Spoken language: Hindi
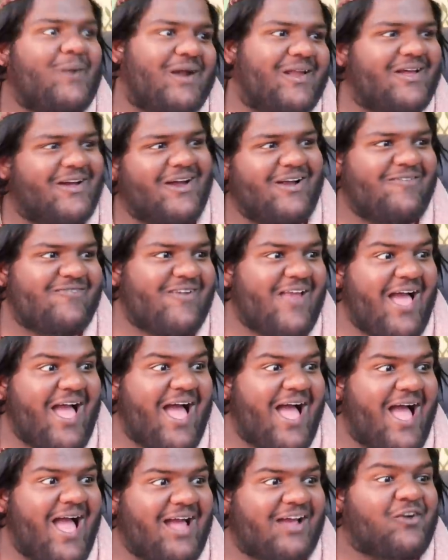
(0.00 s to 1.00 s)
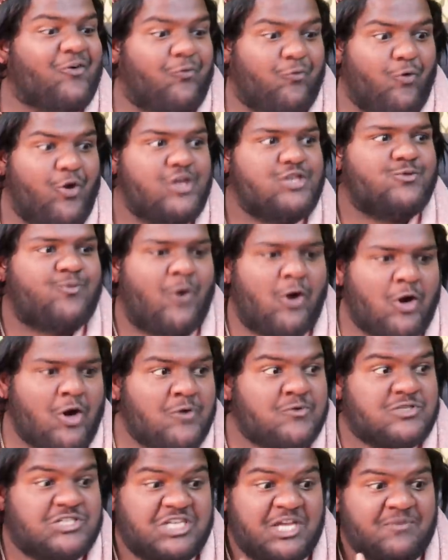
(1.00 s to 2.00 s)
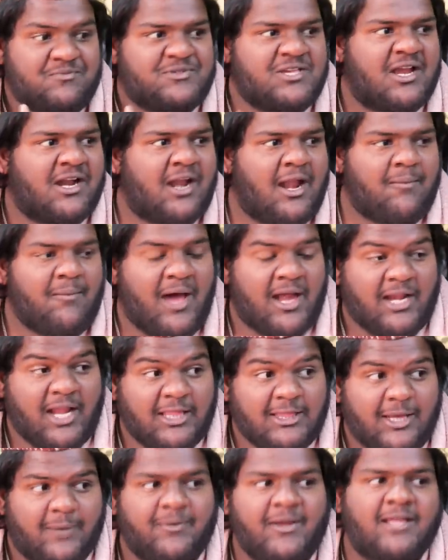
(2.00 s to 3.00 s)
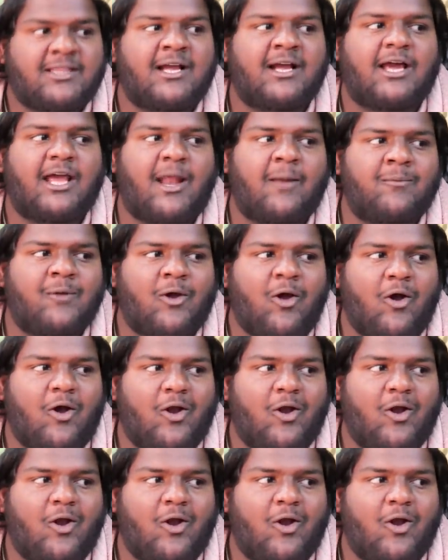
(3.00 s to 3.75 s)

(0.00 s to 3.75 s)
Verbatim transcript: बड़ी गर्ल फ्लैग वही बोल रहा हूँ चीप सिगरेट मार के तबियत खराब न